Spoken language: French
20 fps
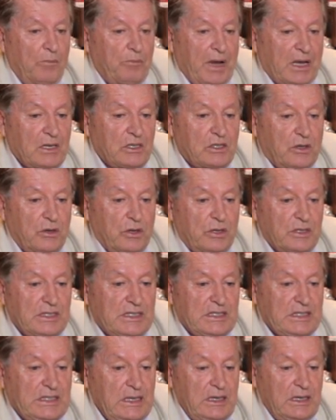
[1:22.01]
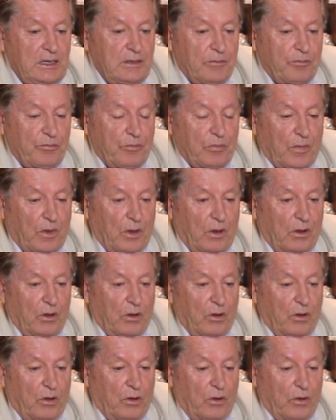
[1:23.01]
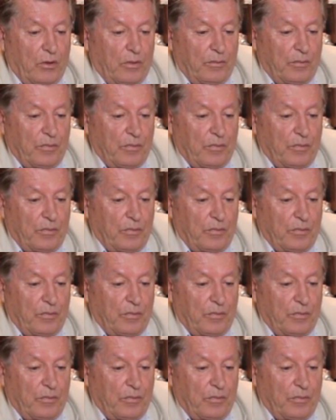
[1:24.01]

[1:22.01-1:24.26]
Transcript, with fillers: parce que si il